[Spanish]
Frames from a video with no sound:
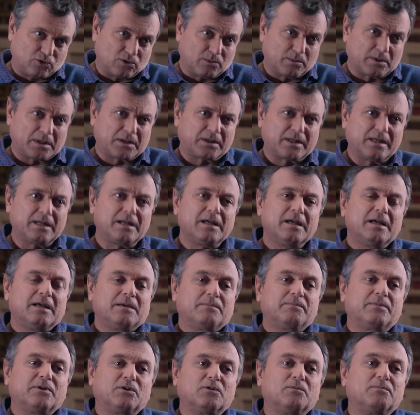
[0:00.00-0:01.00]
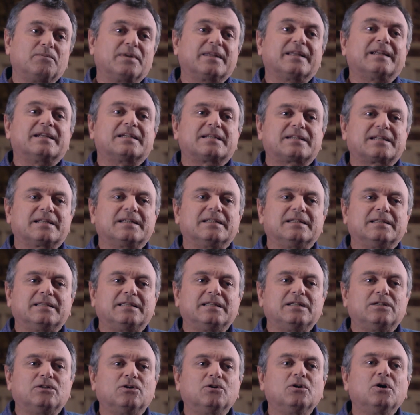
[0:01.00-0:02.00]
mucho por hacer, pero empieza en ese
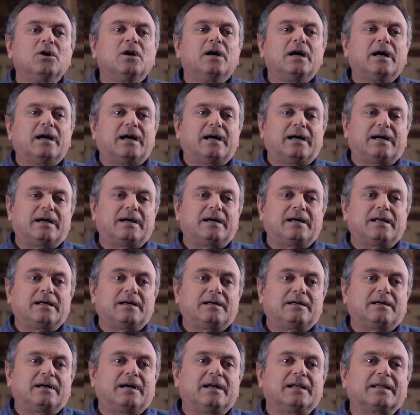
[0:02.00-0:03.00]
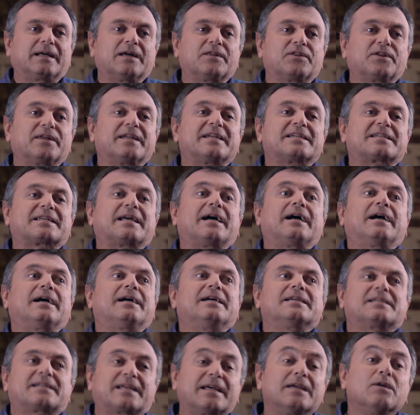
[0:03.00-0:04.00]
sentido a alcanzar esa,
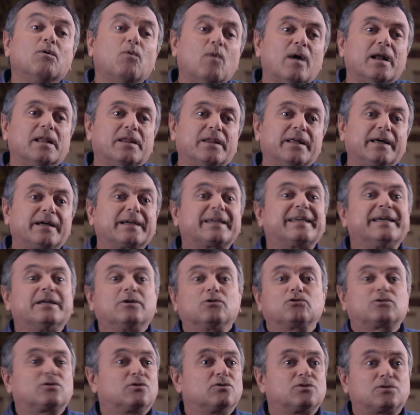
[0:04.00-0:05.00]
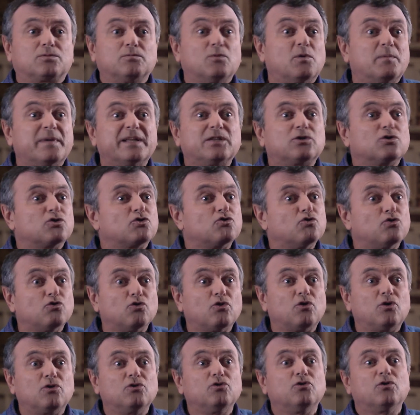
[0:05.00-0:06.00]
igualdad que en otros momentos
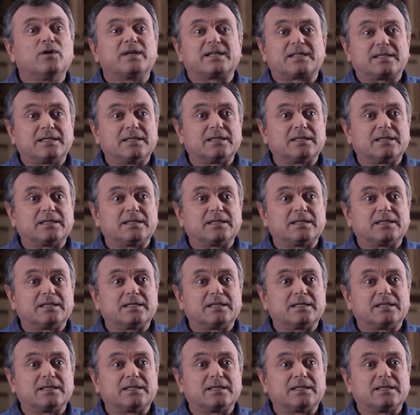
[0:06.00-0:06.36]
no, no ha